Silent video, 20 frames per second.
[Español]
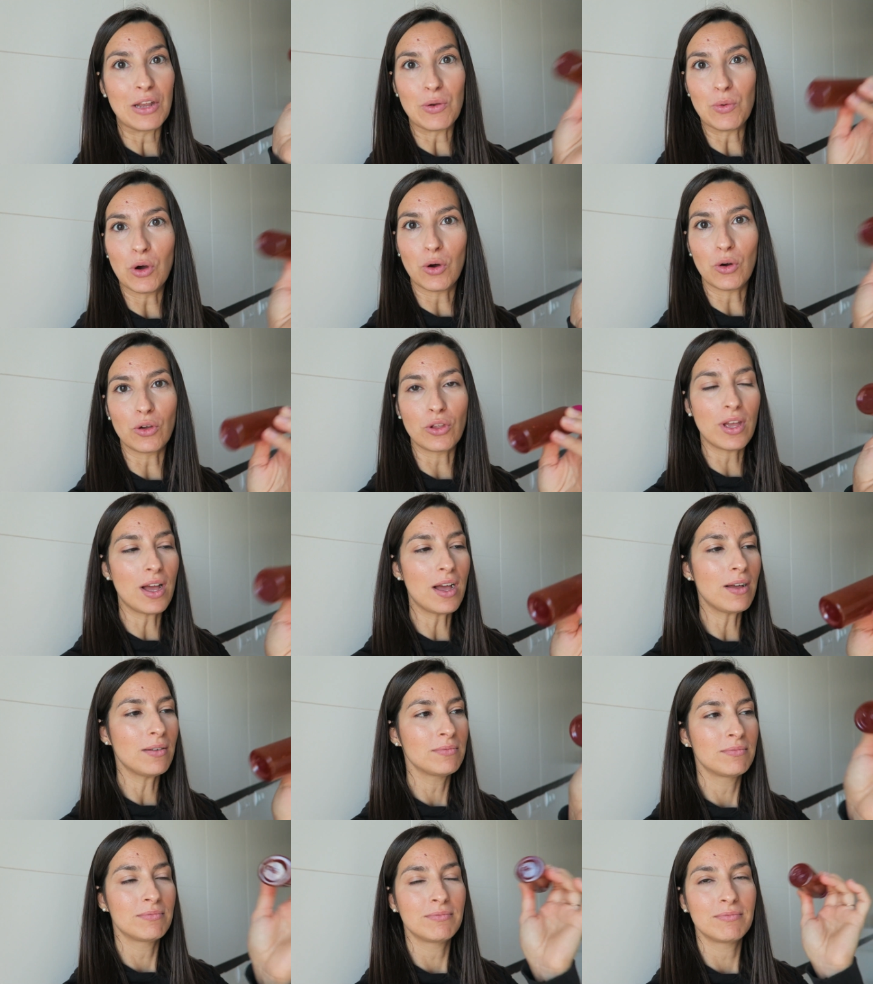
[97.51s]
y luego ya
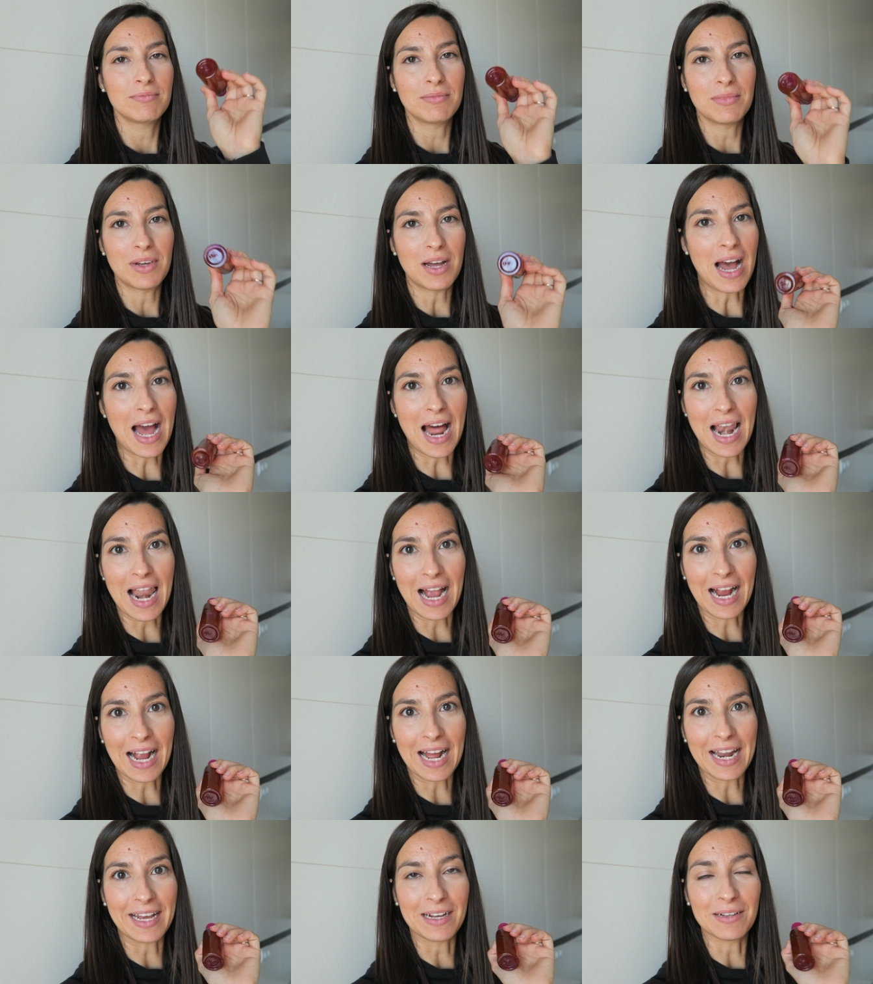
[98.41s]
a
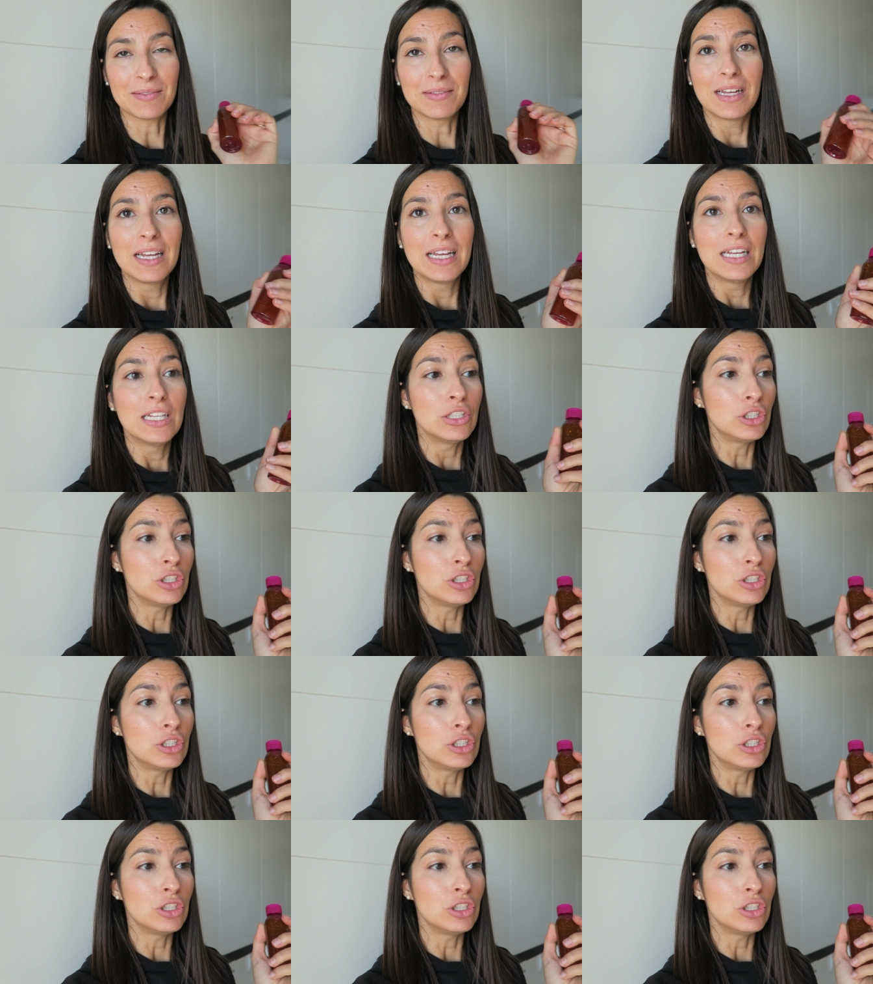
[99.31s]
la cara.